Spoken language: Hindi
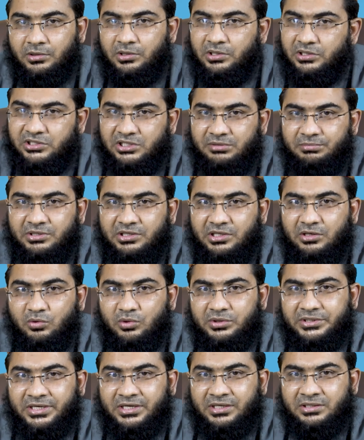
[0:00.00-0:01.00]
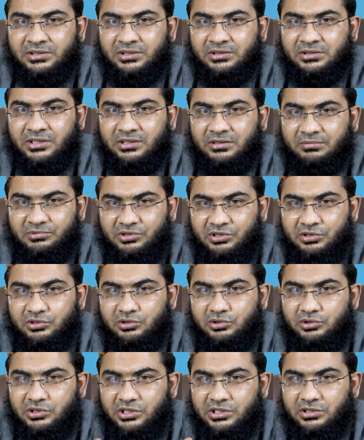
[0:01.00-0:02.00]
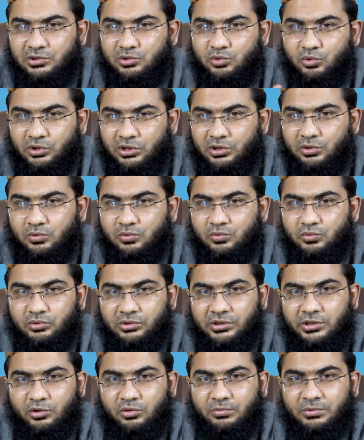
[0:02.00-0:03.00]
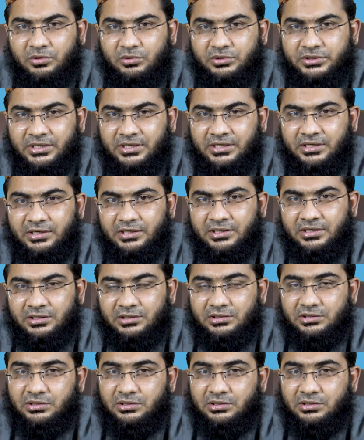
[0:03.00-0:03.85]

किसी भी दिन रोज़ा रख सकता जब दिन दिन छोटे हों उन दिनों में रोज़ा रख ले